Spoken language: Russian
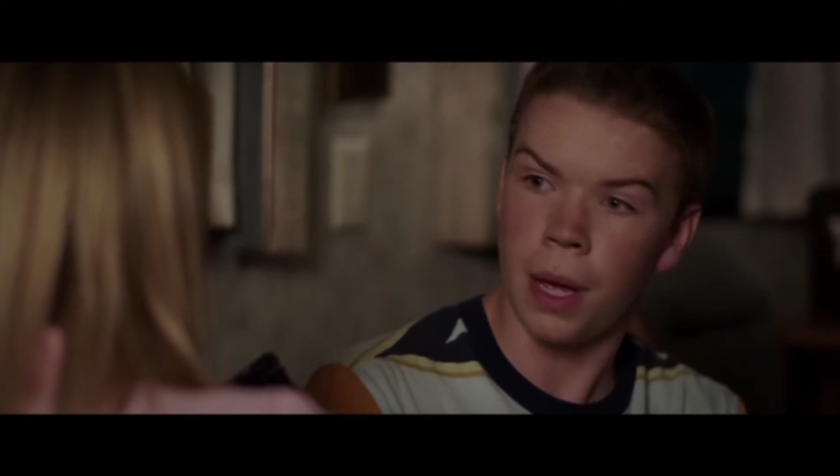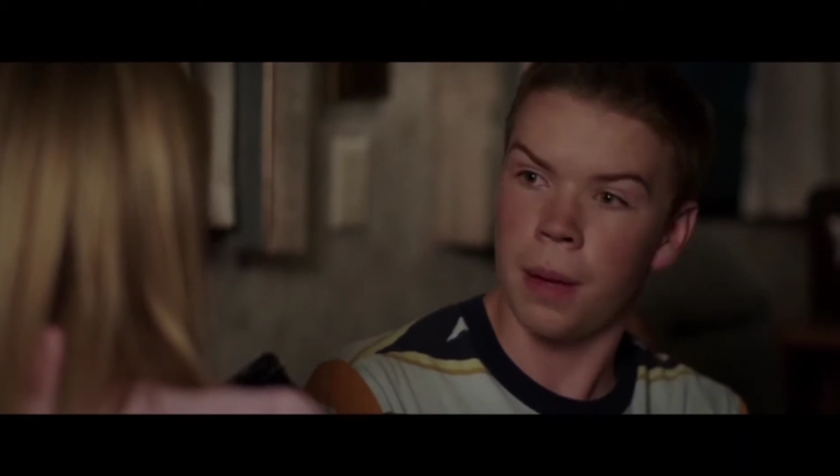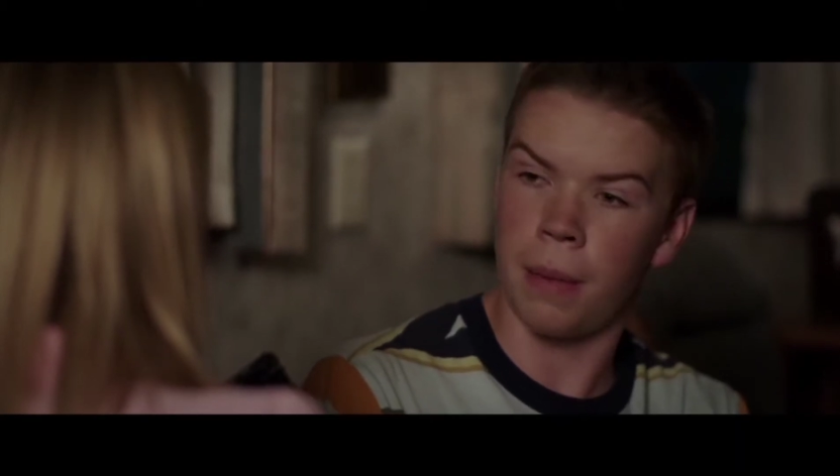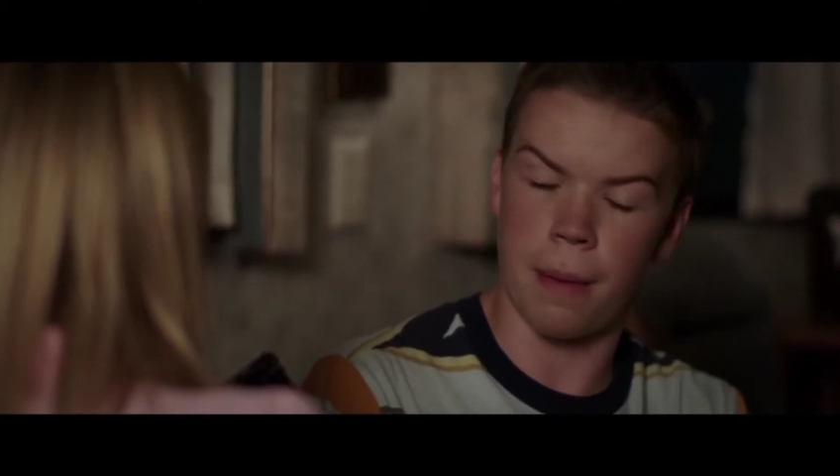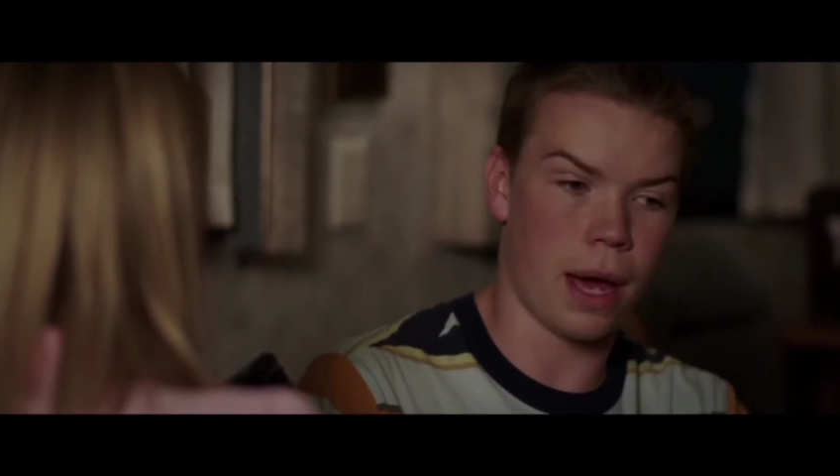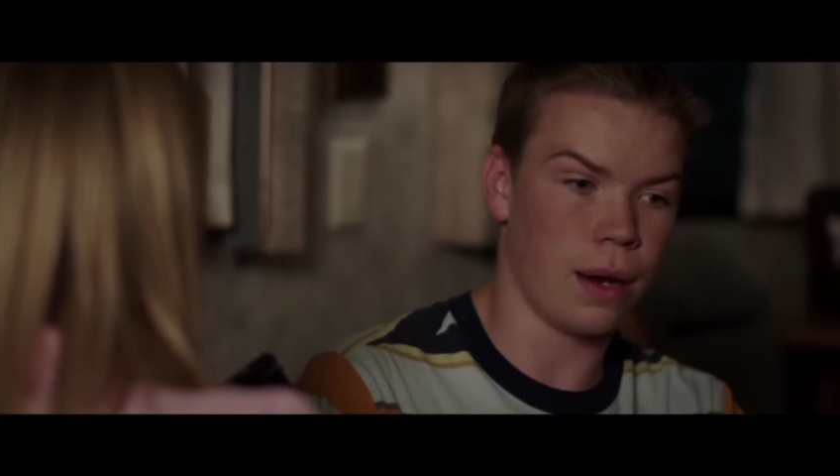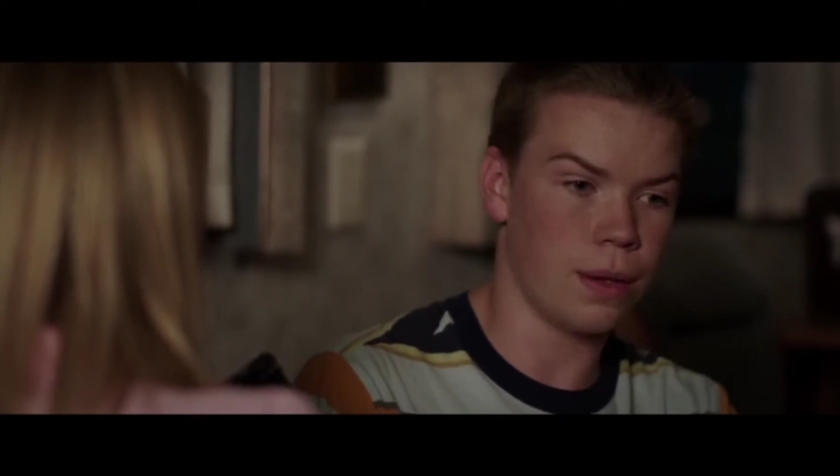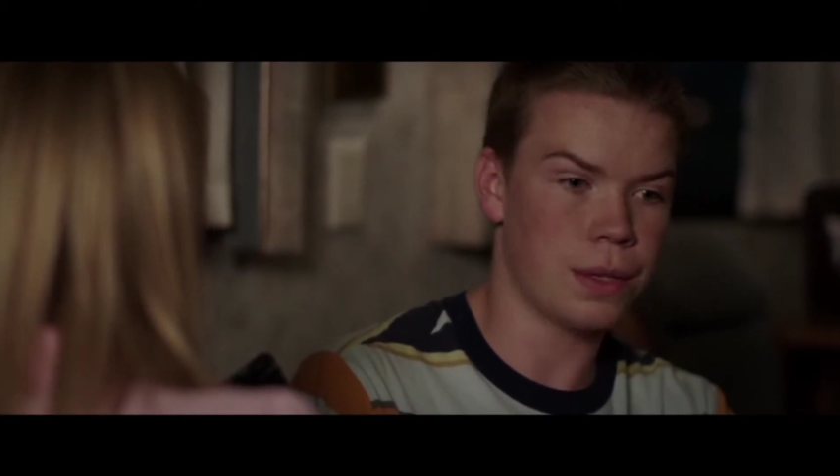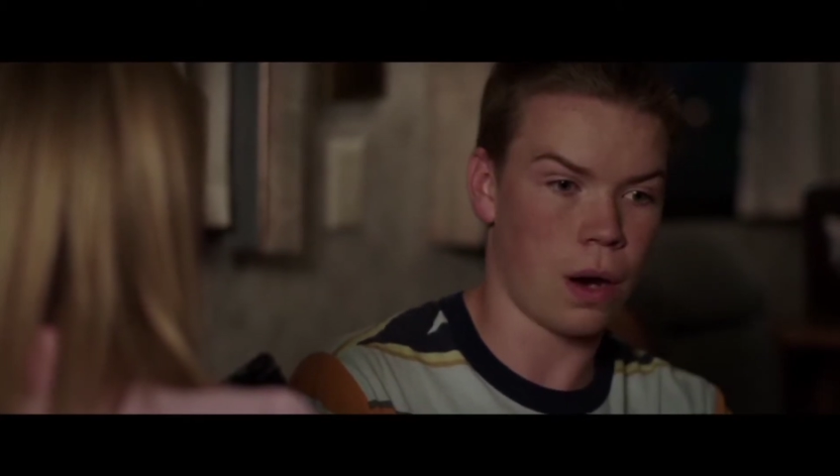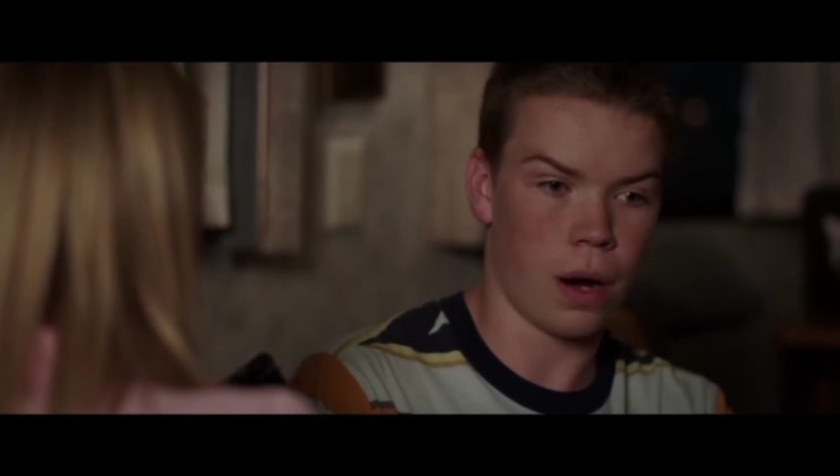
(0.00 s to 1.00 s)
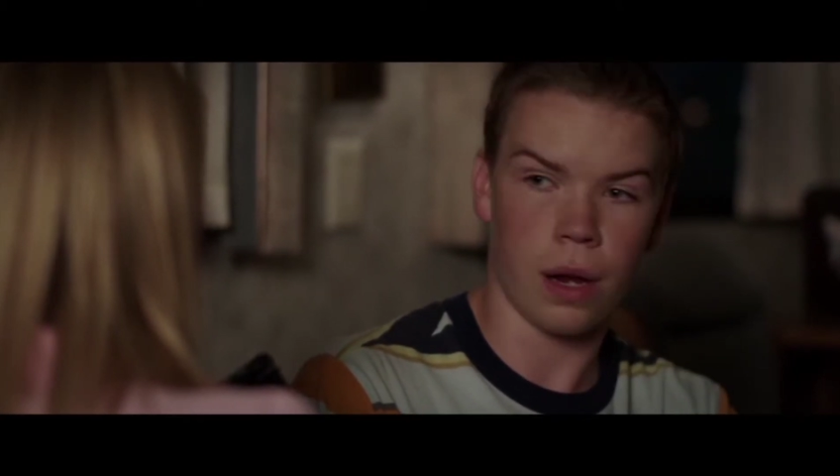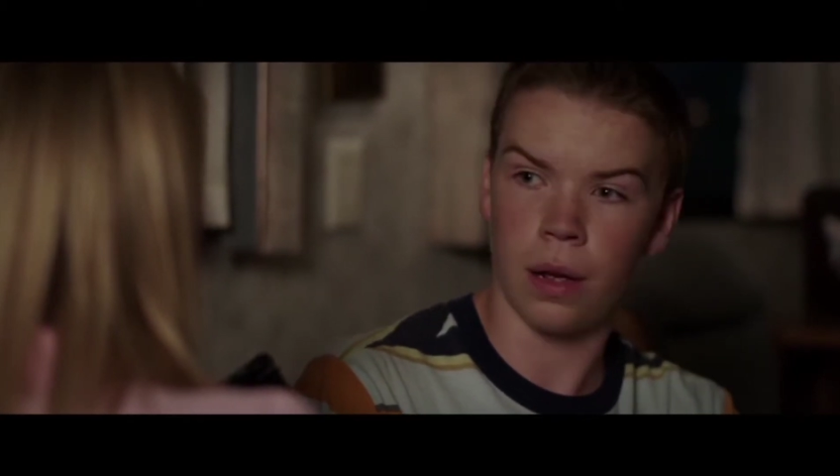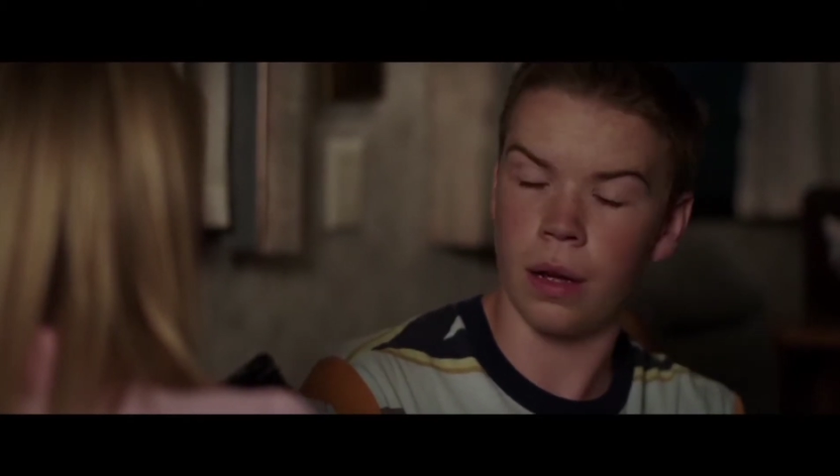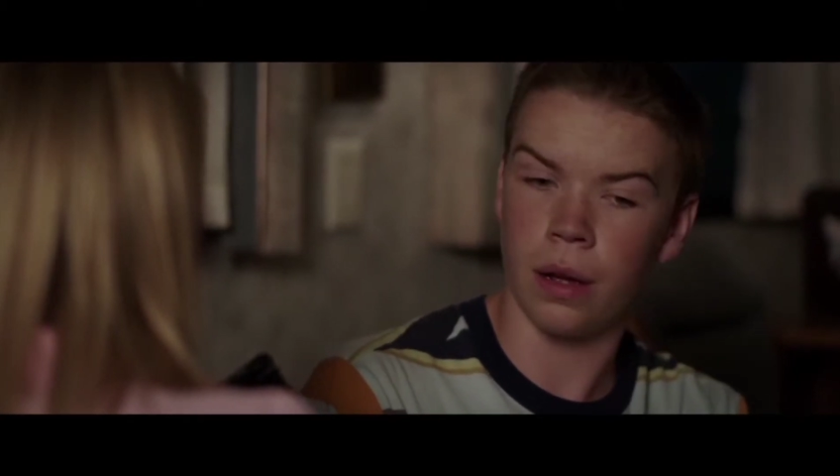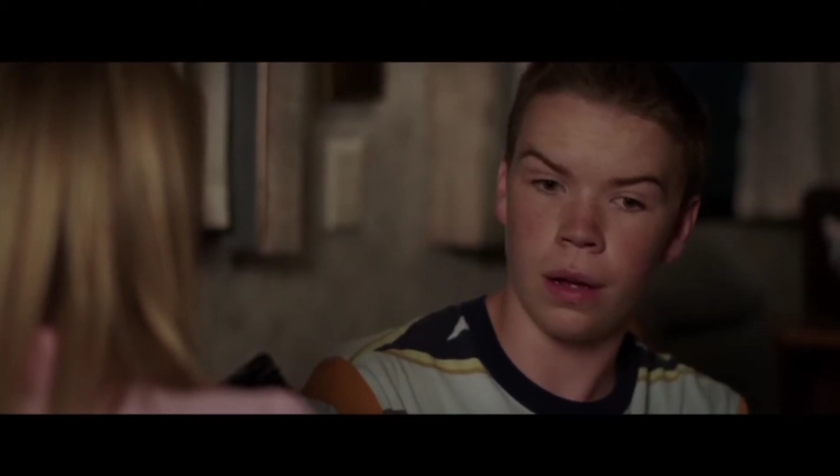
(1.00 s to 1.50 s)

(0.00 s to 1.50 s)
Я, я не специально, прости.